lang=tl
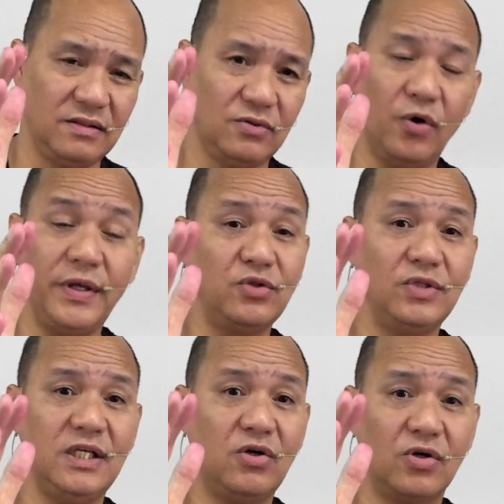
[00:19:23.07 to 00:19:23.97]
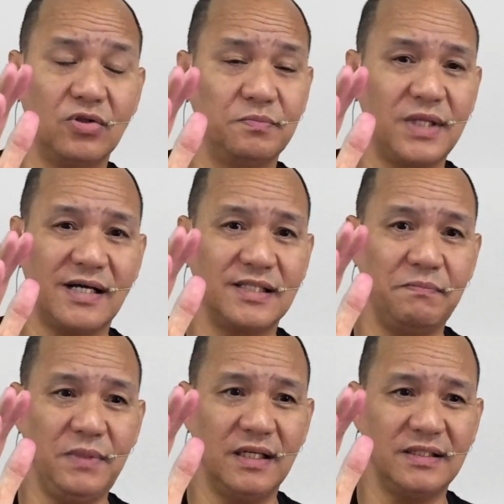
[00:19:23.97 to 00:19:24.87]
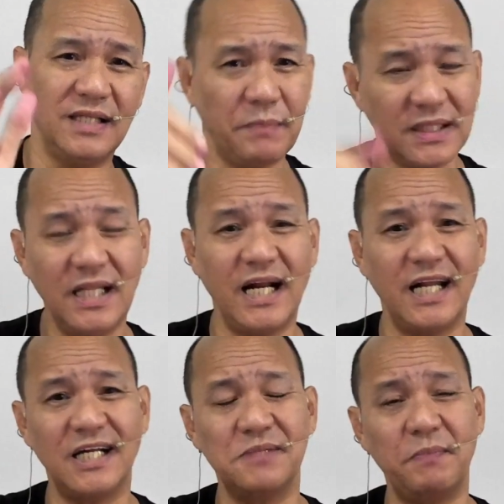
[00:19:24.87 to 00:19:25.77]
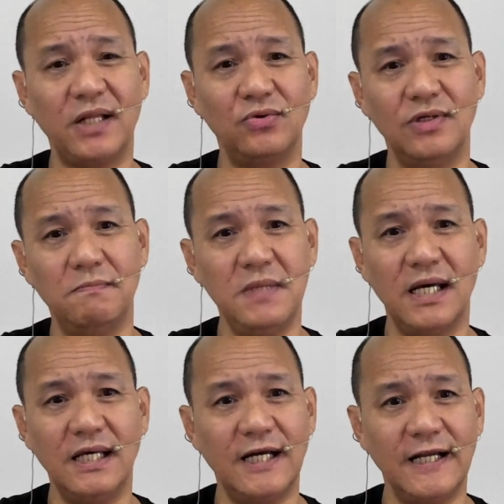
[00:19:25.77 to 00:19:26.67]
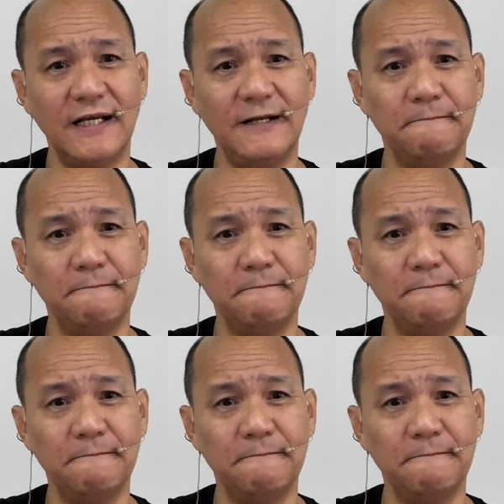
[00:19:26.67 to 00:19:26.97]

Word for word: going to the Court of Tax Appeals, dapat nirerespeto ng BIR eh.